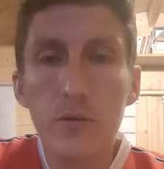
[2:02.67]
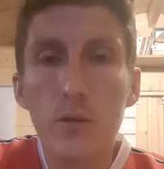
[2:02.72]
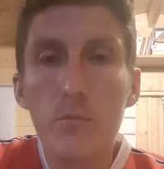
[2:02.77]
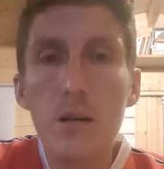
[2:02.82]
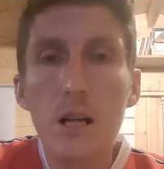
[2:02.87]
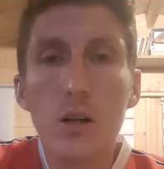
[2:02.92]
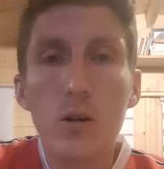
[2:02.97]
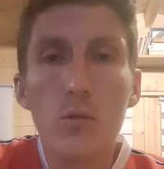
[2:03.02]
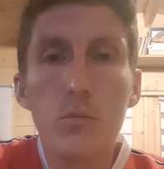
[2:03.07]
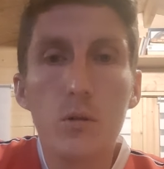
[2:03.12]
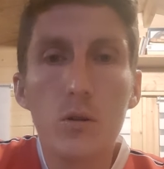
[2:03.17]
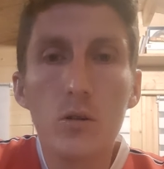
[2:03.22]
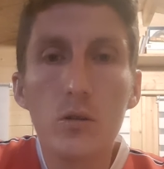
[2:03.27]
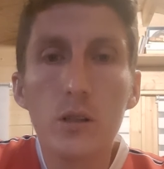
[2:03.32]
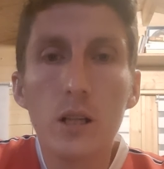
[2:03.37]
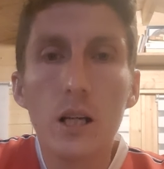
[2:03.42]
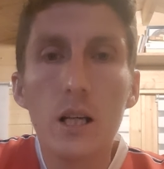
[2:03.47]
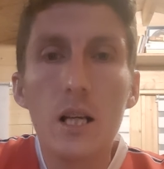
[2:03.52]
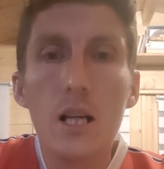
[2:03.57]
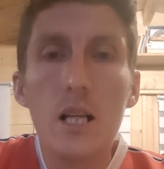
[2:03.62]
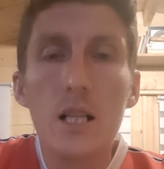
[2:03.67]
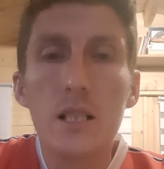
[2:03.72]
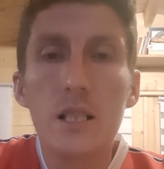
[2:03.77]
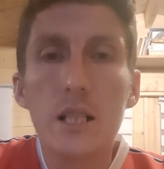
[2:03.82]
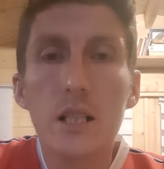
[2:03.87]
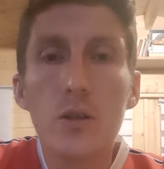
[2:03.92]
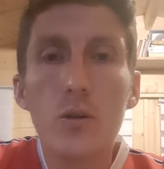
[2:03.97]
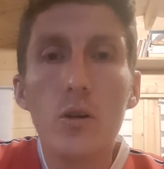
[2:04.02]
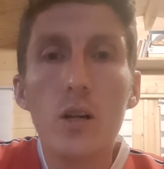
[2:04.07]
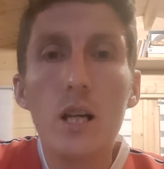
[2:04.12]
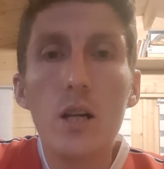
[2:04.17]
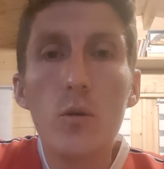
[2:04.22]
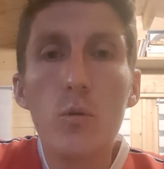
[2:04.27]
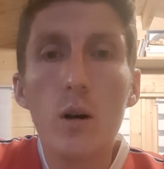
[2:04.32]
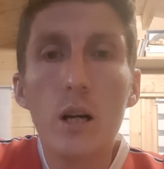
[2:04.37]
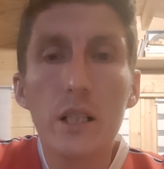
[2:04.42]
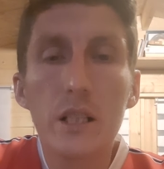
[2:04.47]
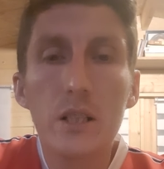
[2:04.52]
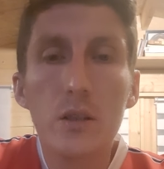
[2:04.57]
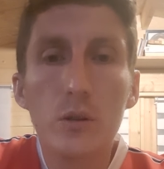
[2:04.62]
faut bien comprendre, c'est que les
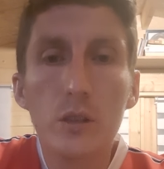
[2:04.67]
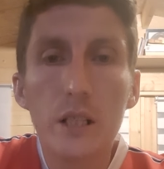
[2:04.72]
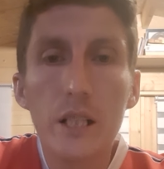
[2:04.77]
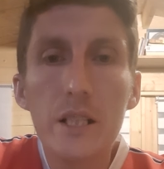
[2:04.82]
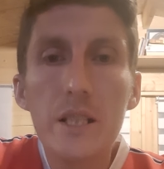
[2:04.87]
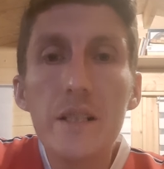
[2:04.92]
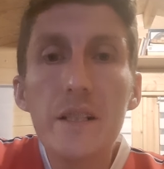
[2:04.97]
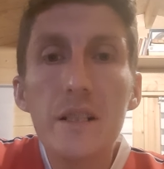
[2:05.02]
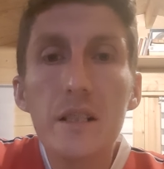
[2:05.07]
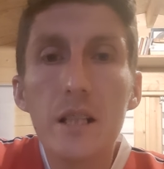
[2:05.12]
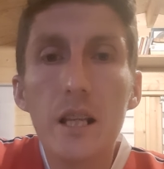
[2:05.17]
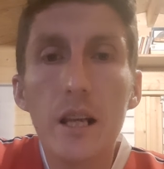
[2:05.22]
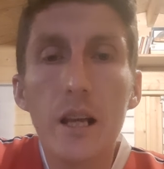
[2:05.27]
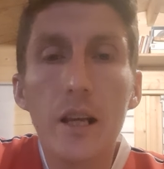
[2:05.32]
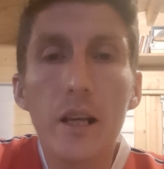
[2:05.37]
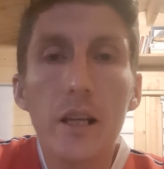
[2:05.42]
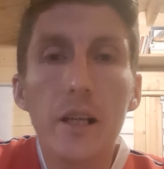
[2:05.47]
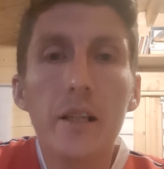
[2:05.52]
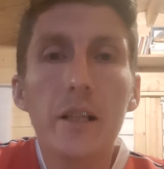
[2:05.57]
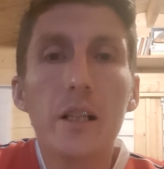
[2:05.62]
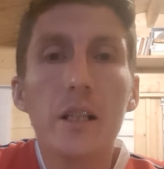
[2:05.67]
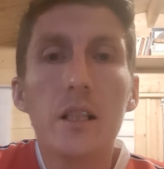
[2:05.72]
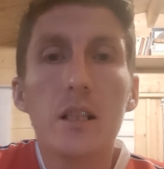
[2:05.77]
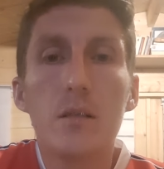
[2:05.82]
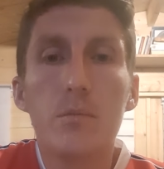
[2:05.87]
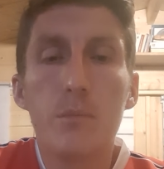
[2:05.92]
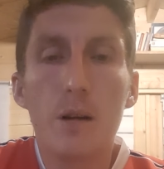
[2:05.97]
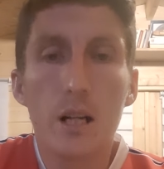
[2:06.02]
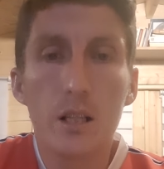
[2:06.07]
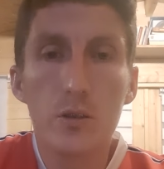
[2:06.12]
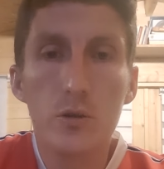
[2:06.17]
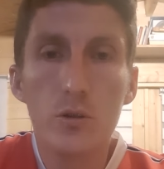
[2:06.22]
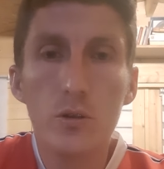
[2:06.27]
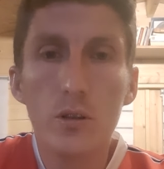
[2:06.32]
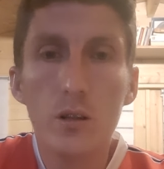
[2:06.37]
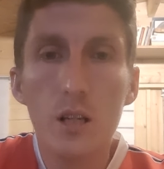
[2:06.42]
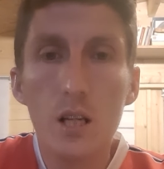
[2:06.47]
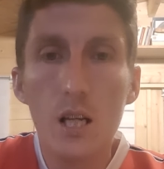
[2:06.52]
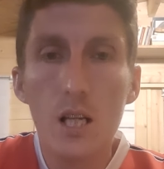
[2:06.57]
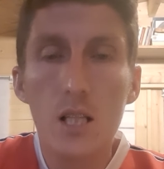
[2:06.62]
lois qui ont été dictées et écrites par
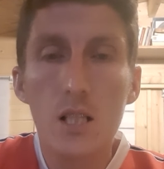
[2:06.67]
Dieu